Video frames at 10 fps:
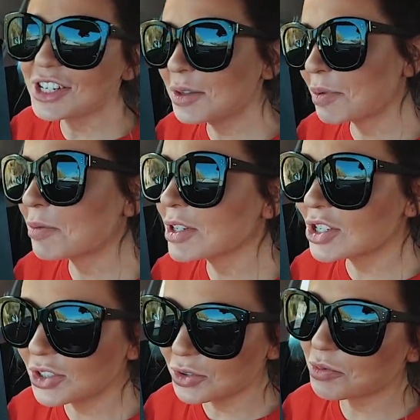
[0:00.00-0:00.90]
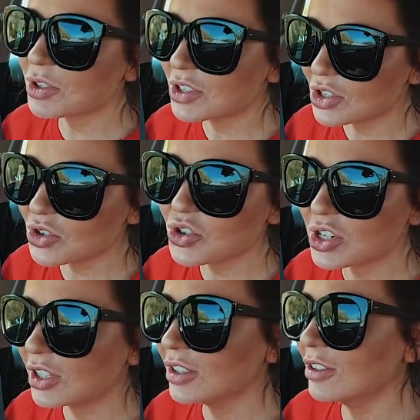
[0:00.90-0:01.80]
Жене про машину просто
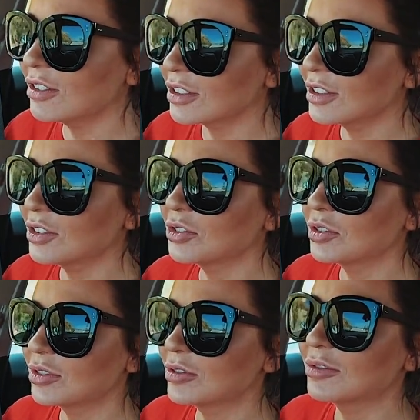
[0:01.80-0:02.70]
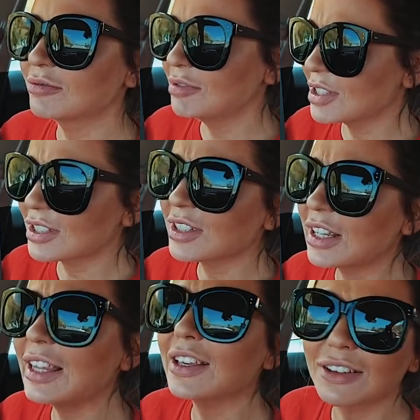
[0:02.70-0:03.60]
жужжала, наверное, ну, несколько
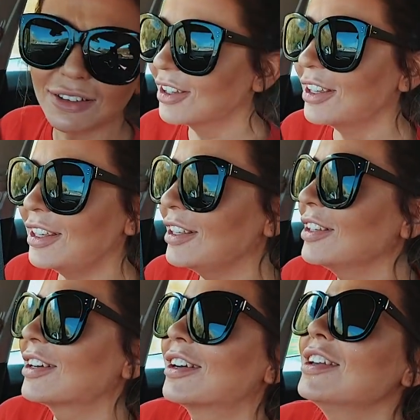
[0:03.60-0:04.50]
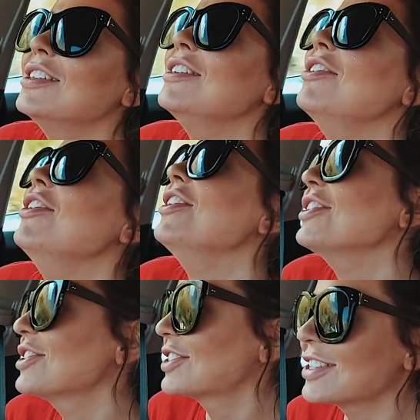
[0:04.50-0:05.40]
лет. И
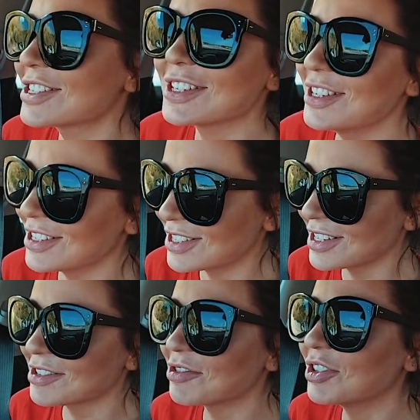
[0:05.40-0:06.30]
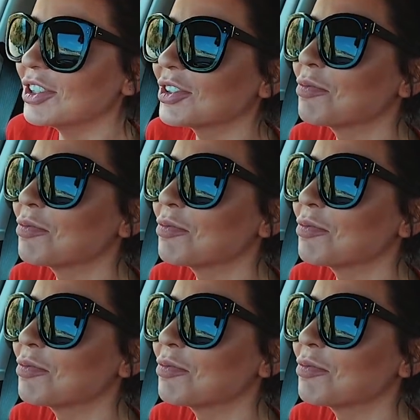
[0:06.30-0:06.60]
наконец-то Женя соизволил.